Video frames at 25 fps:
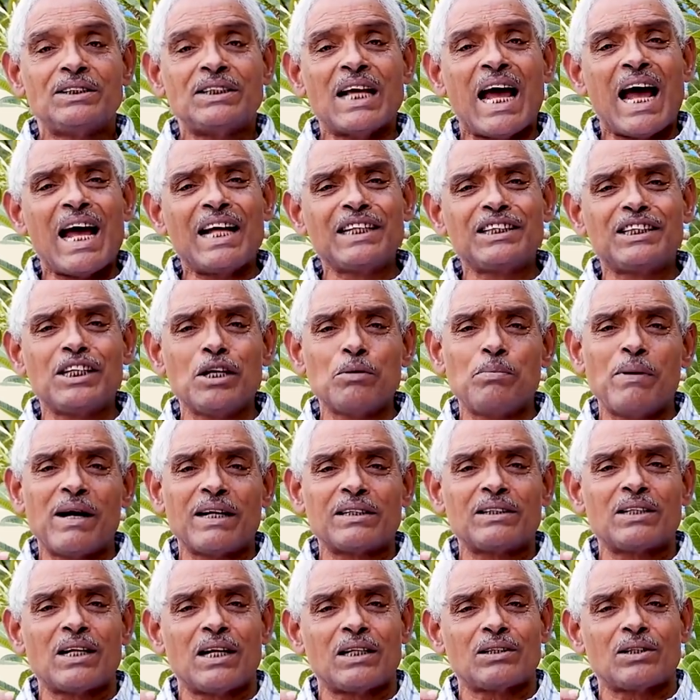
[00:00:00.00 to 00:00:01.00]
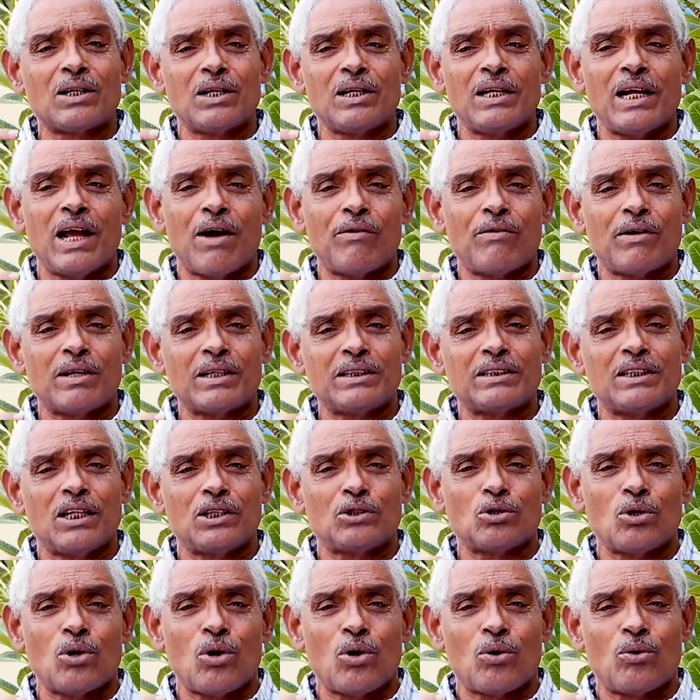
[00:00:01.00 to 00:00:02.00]
శాంతి భద్రతలు ఎవరి
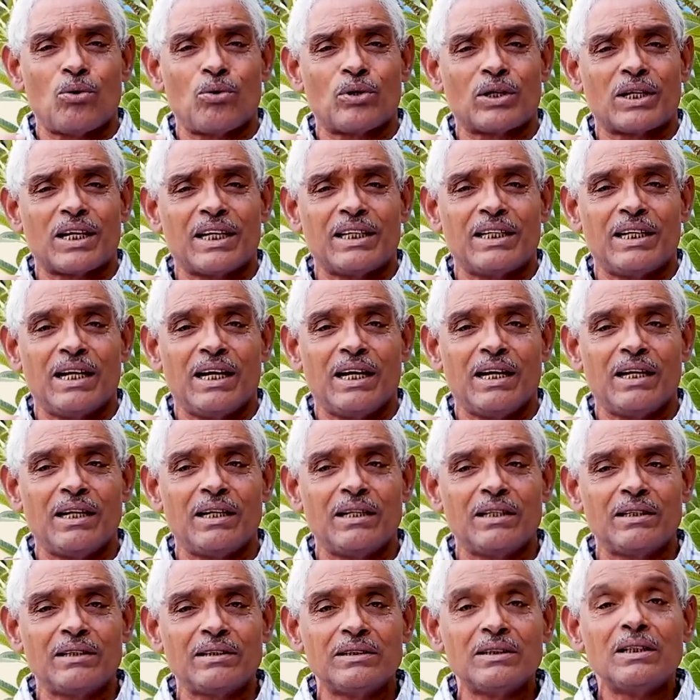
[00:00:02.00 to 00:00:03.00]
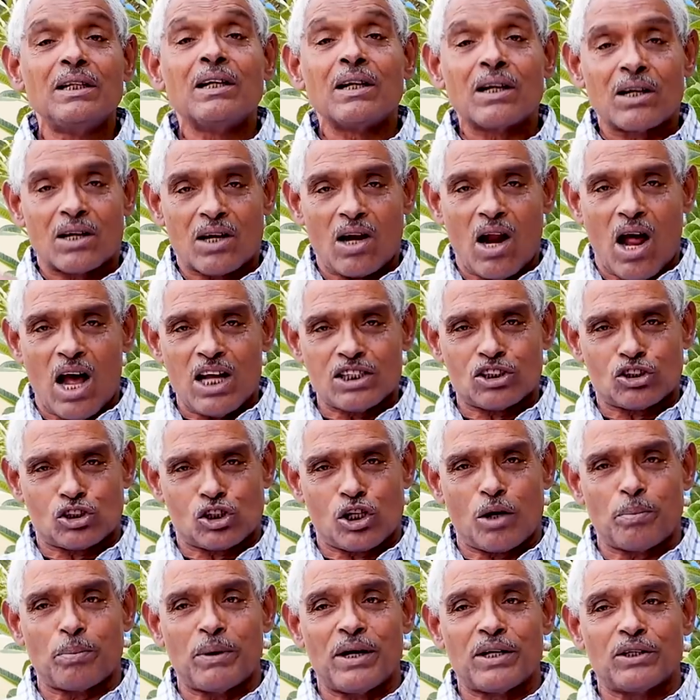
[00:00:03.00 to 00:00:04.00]
చేతిలో ఉంటాయి
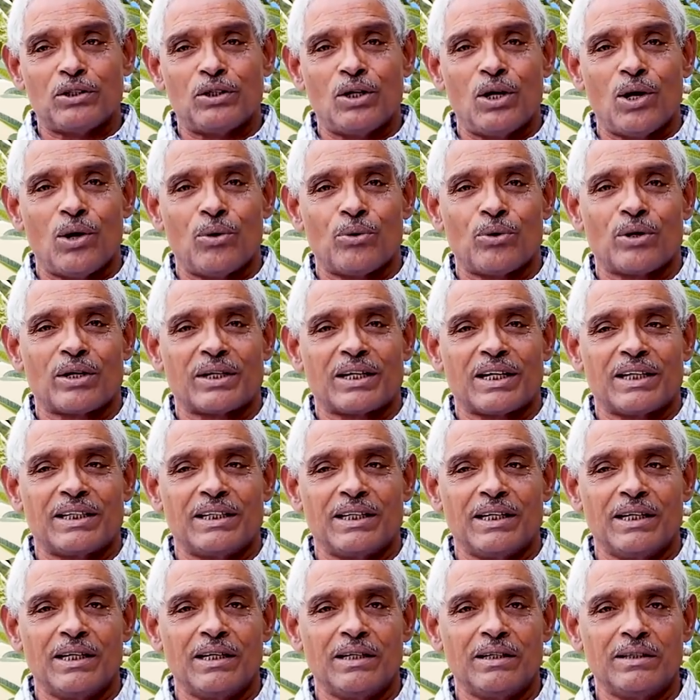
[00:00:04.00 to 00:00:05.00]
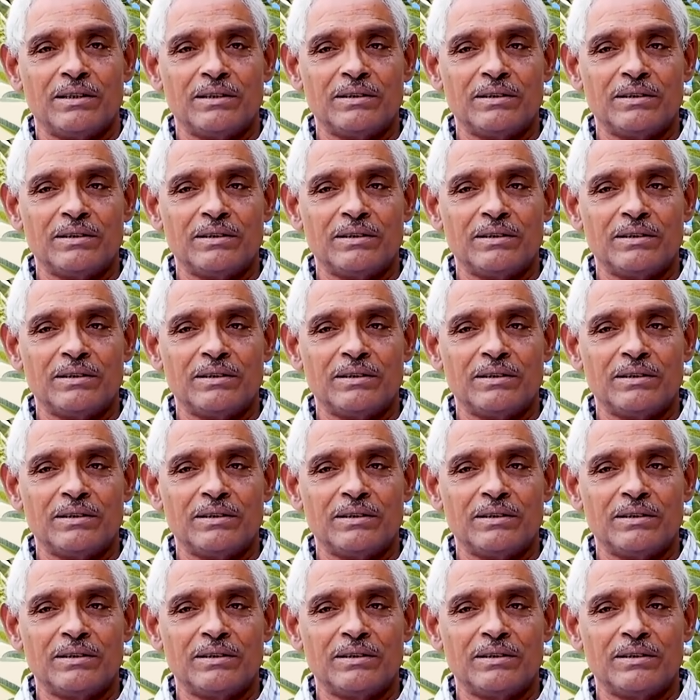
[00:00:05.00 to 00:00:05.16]
రాష్ట్ర పరిధిలో ఉంటాయి